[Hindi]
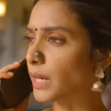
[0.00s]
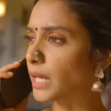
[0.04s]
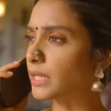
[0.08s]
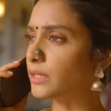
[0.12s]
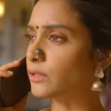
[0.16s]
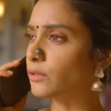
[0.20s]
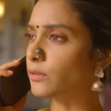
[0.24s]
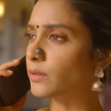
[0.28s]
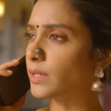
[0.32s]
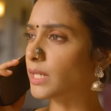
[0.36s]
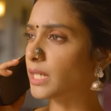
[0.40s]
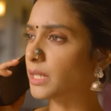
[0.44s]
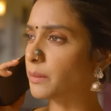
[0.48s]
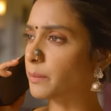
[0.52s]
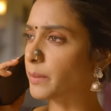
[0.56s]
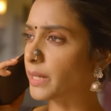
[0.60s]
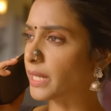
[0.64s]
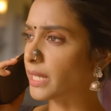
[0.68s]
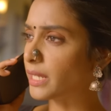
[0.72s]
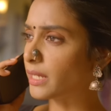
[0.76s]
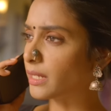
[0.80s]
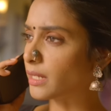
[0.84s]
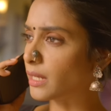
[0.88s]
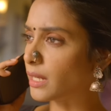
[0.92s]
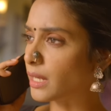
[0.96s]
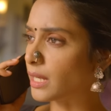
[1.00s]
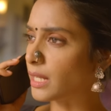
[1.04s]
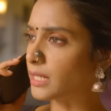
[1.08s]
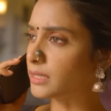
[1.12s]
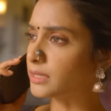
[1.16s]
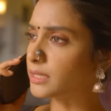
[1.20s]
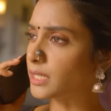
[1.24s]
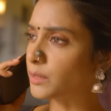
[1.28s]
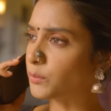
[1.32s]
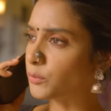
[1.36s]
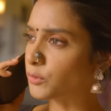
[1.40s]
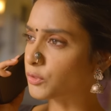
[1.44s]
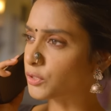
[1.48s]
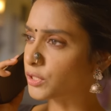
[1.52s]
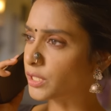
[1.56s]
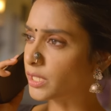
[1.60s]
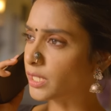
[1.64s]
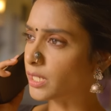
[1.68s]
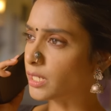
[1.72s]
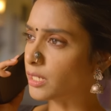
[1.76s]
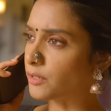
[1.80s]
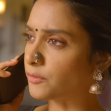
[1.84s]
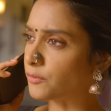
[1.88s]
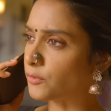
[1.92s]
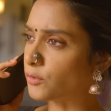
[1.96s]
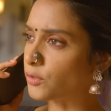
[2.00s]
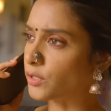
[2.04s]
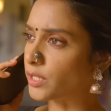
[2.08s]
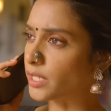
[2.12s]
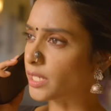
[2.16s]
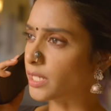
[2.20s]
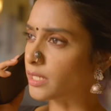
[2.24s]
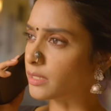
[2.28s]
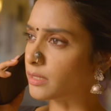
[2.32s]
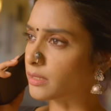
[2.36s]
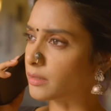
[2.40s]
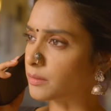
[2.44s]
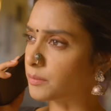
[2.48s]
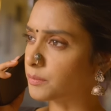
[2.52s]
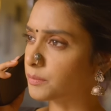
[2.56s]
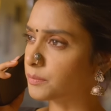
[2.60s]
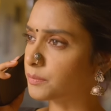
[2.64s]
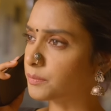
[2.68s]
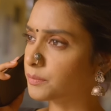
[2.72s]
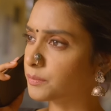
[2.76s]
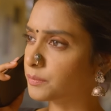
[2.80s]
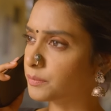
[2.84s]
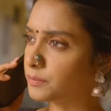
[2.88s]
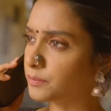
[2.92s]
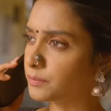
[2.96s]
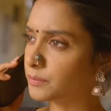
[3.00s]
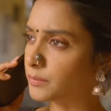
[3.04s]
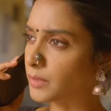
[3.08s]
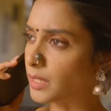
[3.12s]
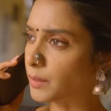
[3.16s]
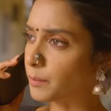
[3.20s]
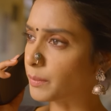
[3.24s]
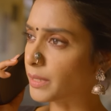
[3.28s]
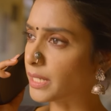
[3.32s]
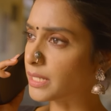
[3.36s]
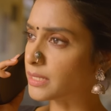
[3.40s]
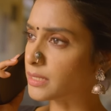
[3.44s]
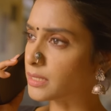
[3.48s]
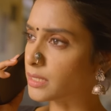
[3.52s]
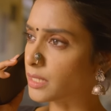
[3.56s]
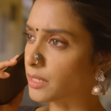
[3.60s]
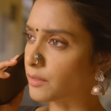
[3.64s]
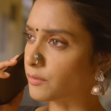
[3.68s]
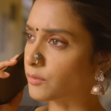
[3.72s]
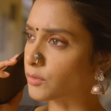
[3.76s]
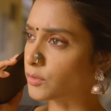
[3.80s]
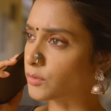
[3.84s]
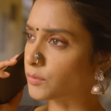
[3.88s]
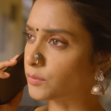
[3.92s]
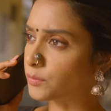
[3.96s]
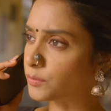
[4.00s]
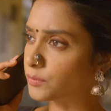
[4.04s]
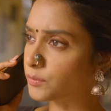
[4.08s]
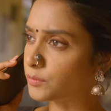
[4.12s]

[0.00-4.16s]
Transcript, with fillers: बातों वाली बाई का हालचाल पूछने के लिए फ़ोन किया था अब कैसी है वो